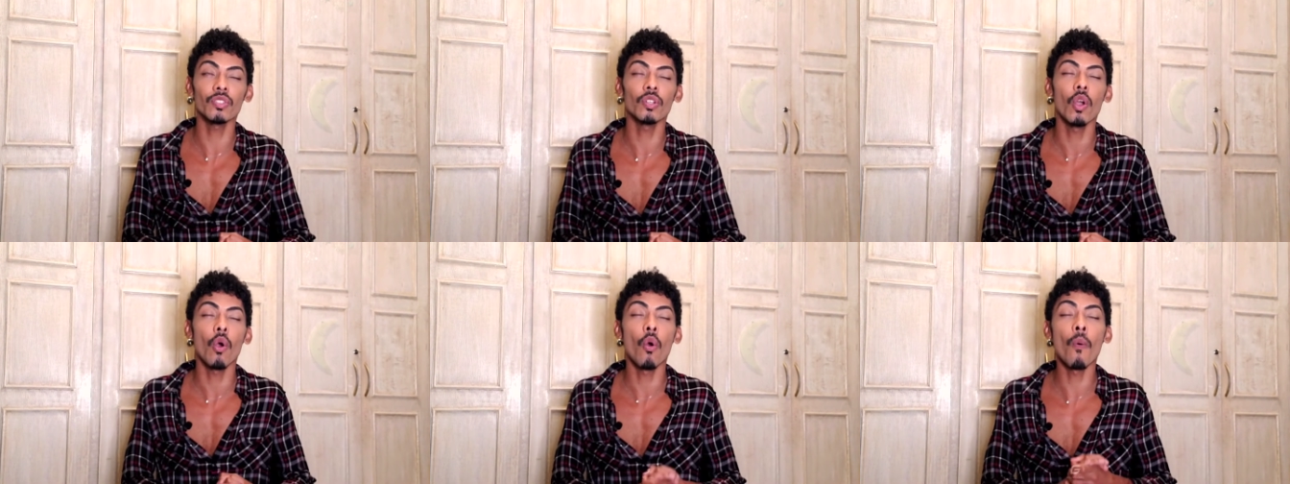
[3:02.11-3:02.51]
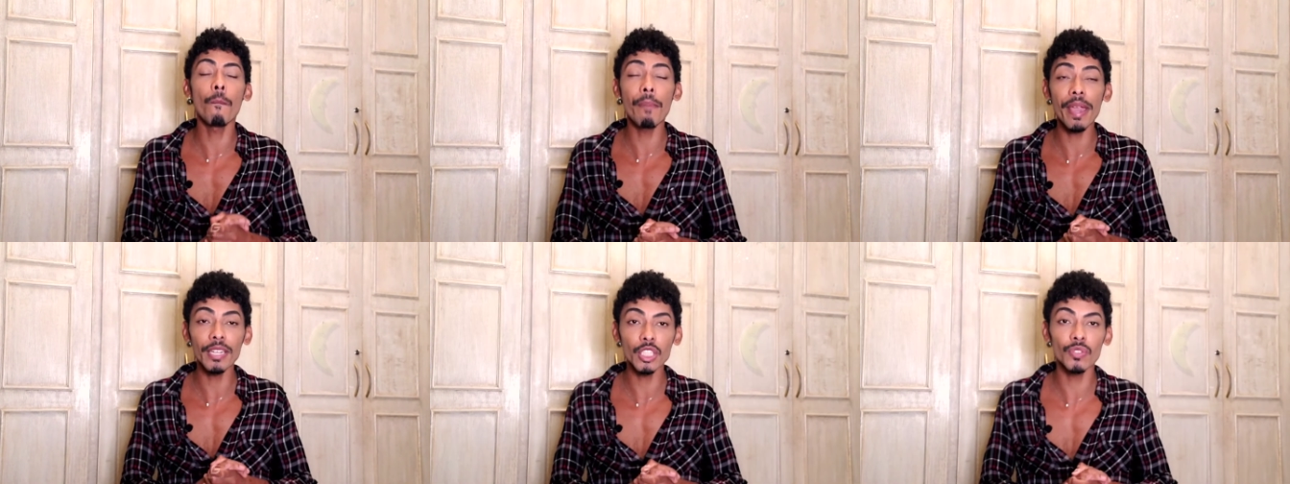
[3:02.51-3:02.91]
O
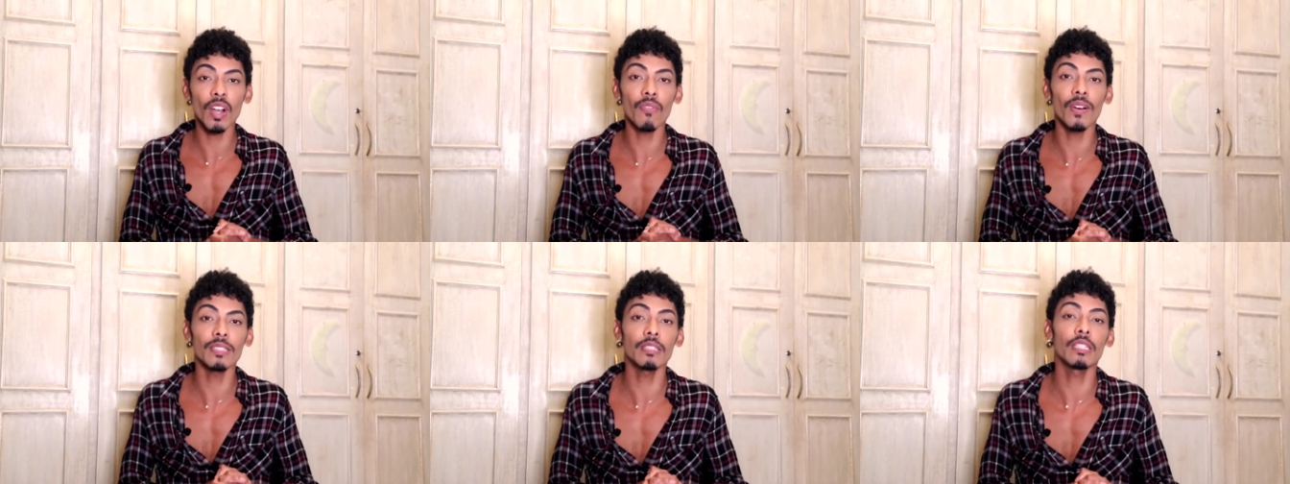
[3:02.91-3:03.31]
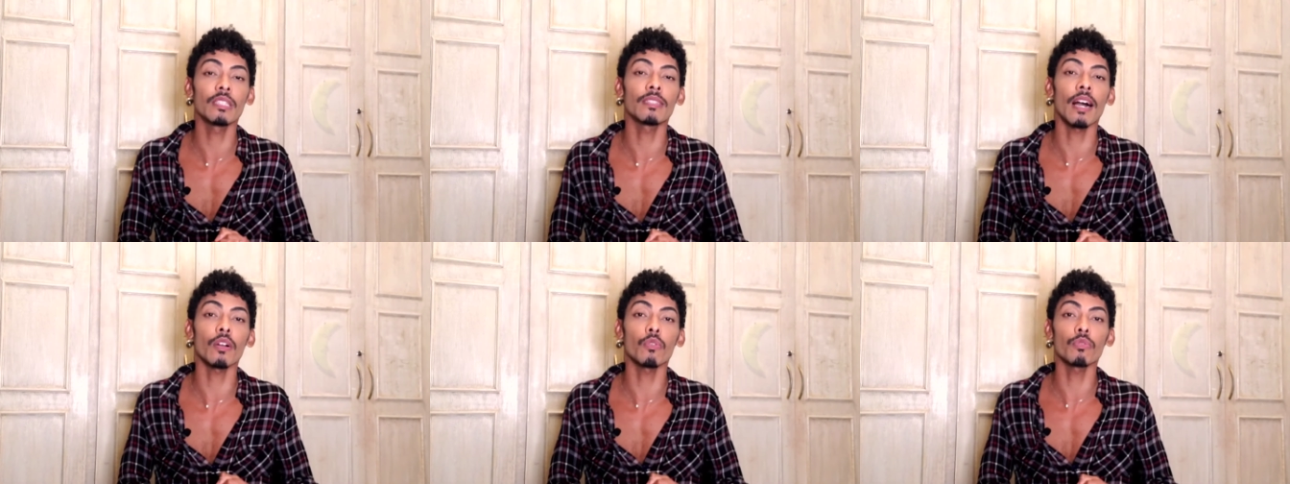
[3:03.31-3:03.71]
pente vai facilitar
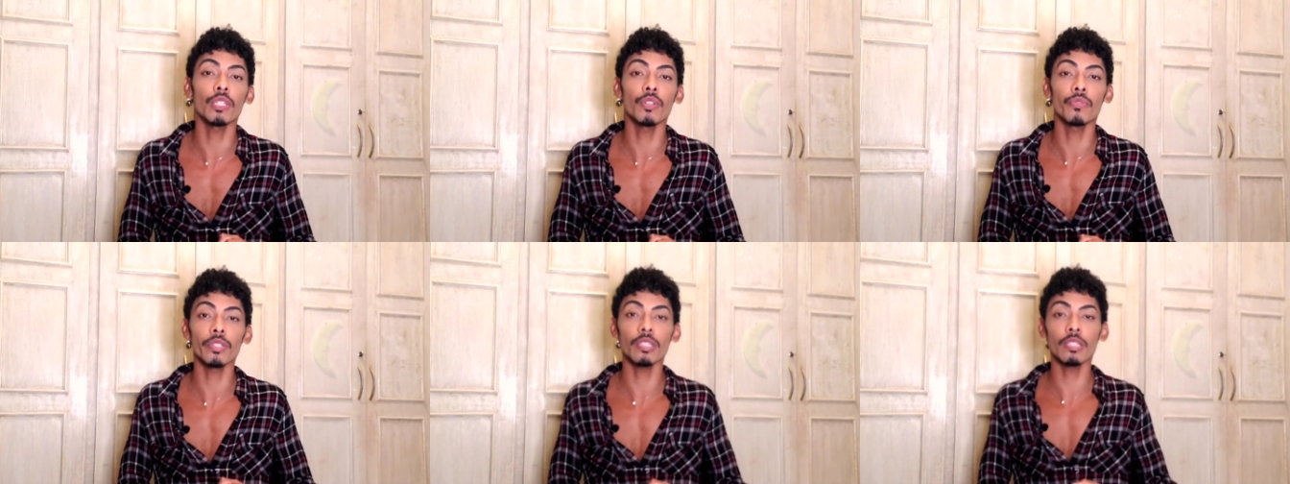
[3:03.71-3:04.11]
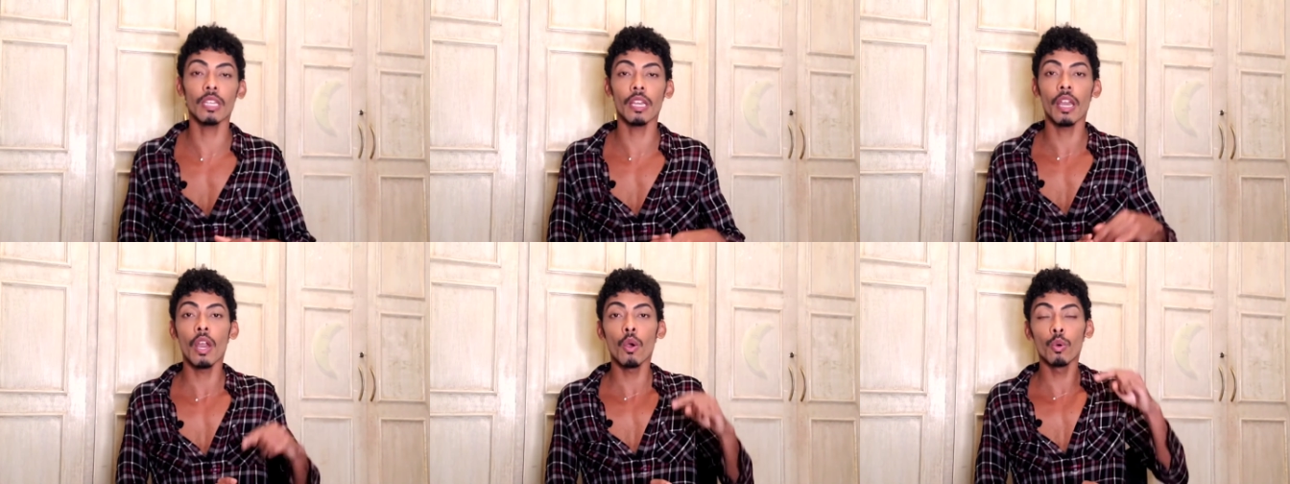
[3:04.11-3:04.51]
com que você
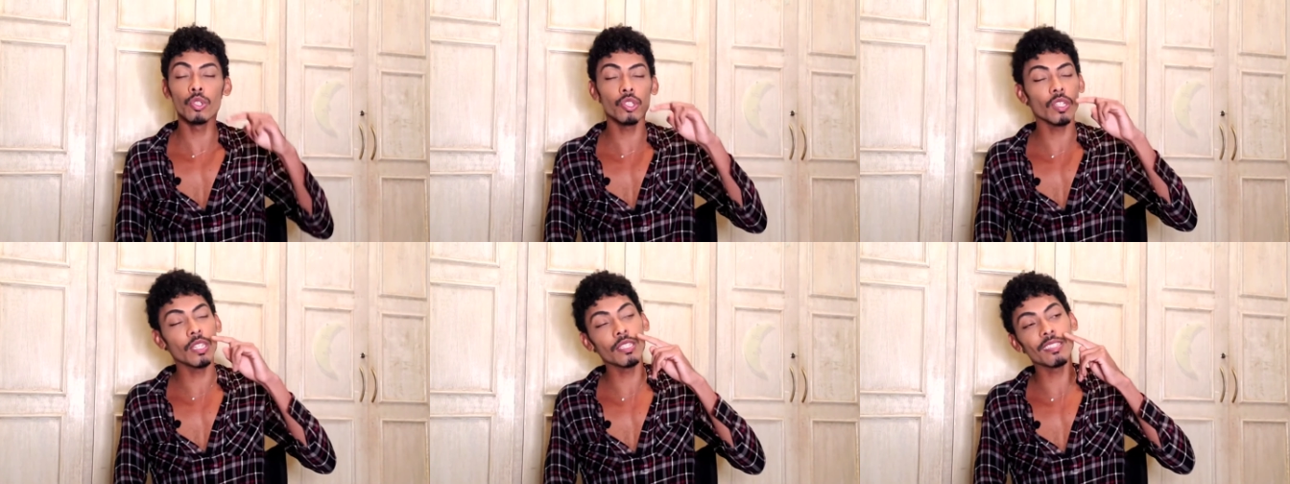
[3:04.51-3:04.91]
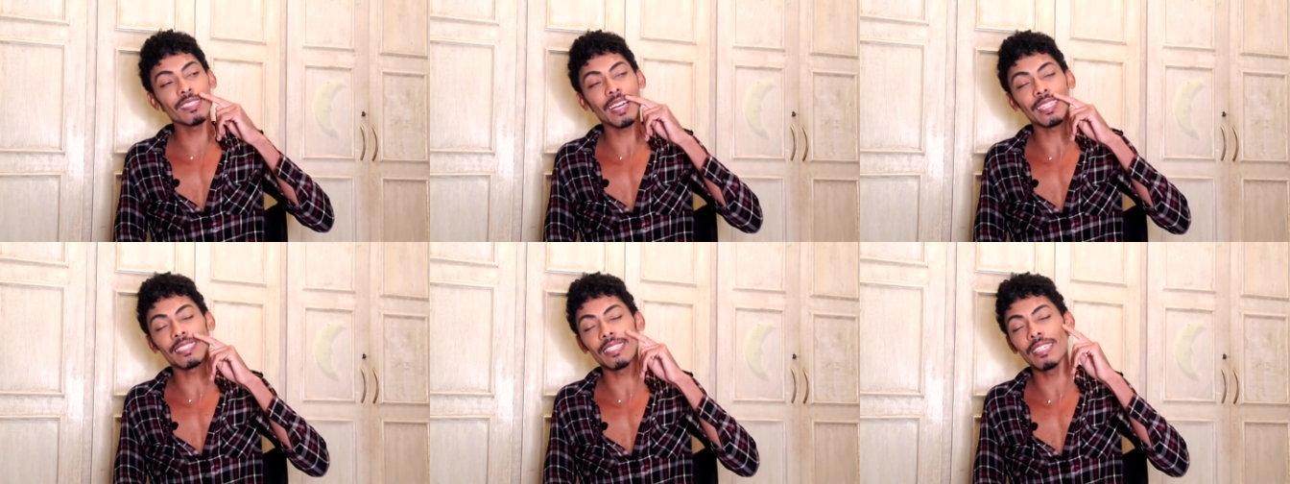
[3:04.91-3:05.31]
utilize das
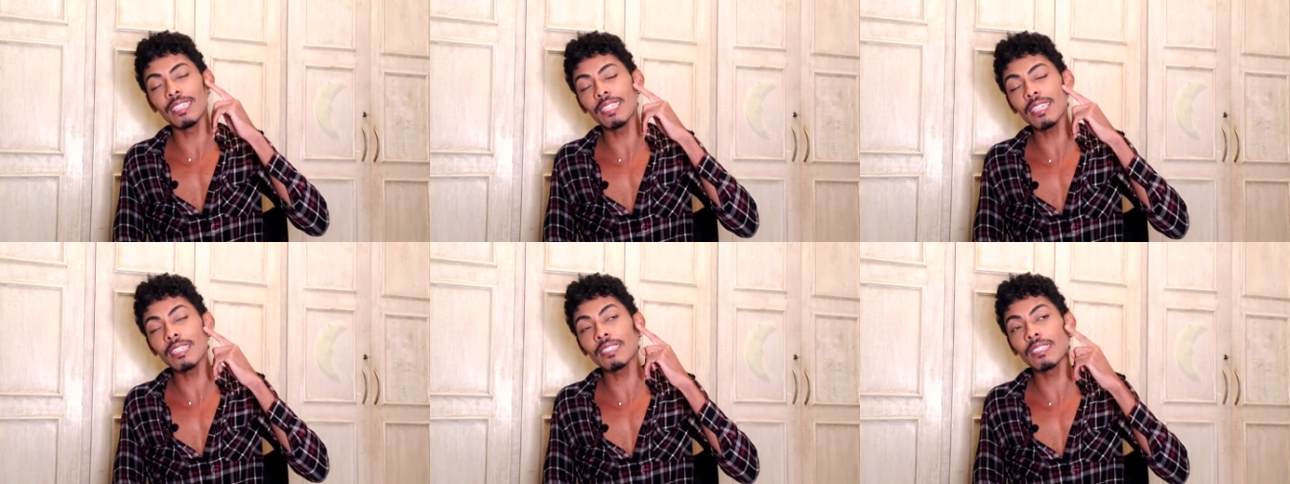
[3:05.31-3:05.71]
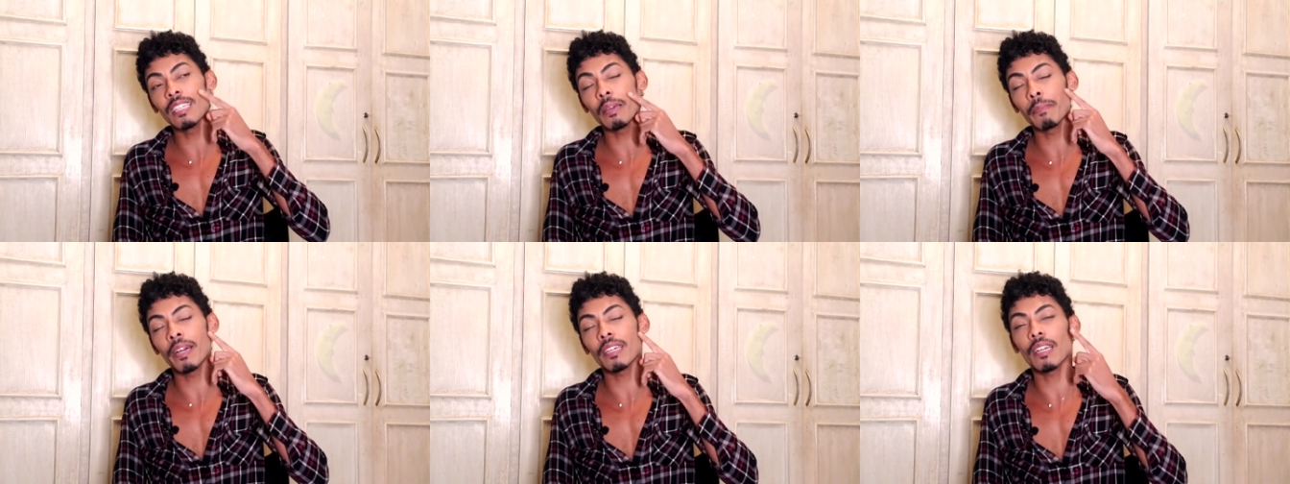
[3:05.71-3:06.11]
linhas e
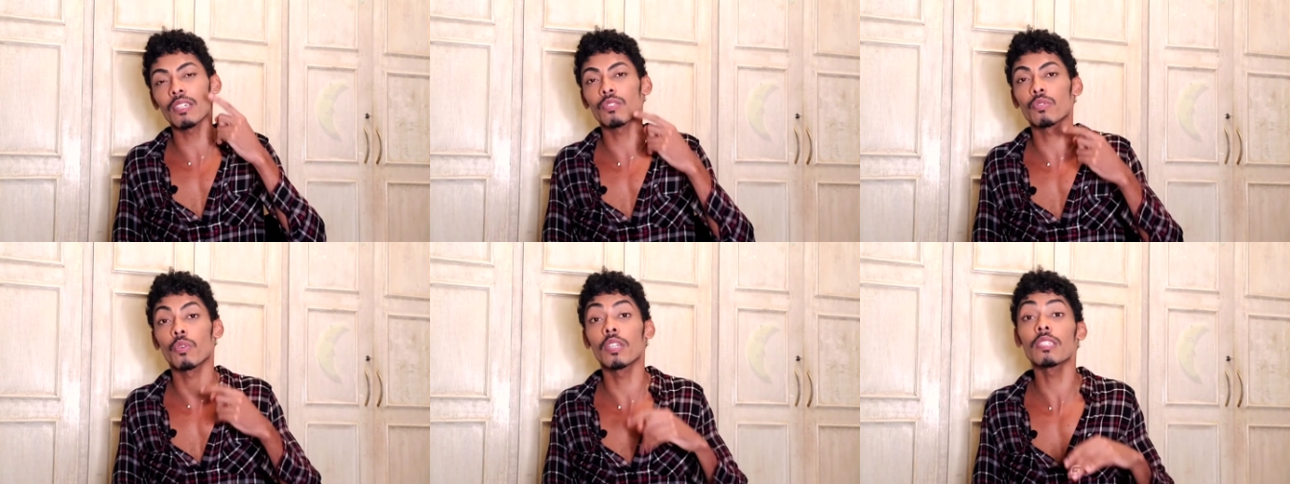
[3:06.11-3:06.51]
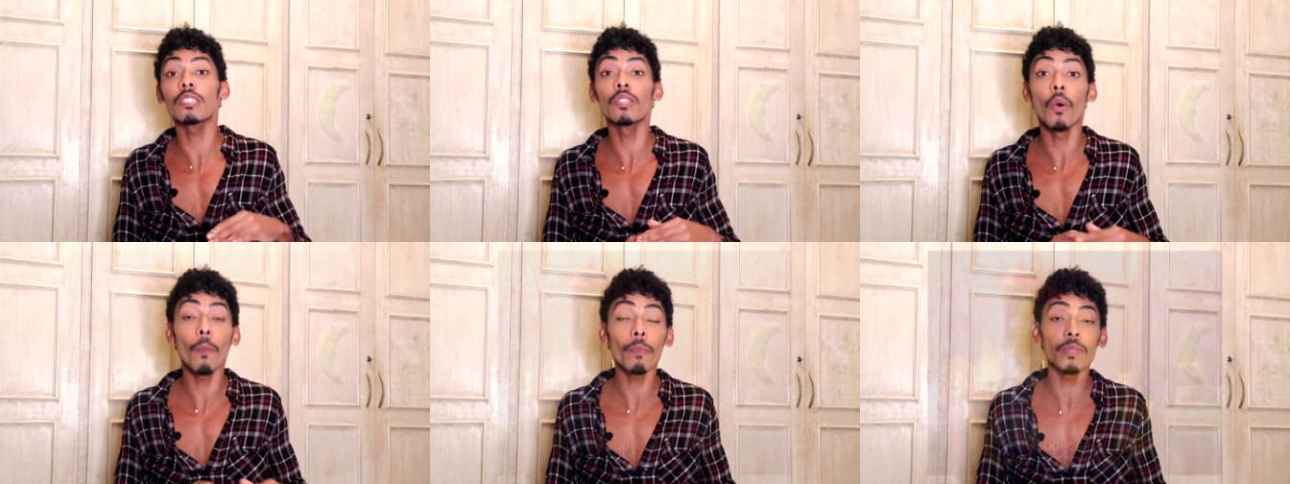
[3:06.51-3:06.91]
demarcações e não
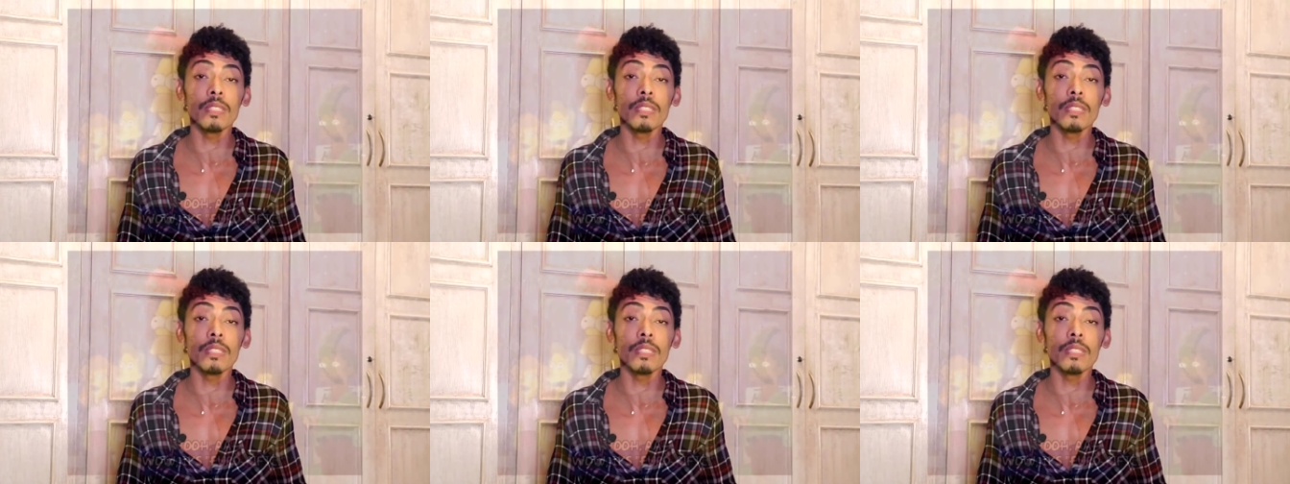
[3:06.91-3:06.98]
se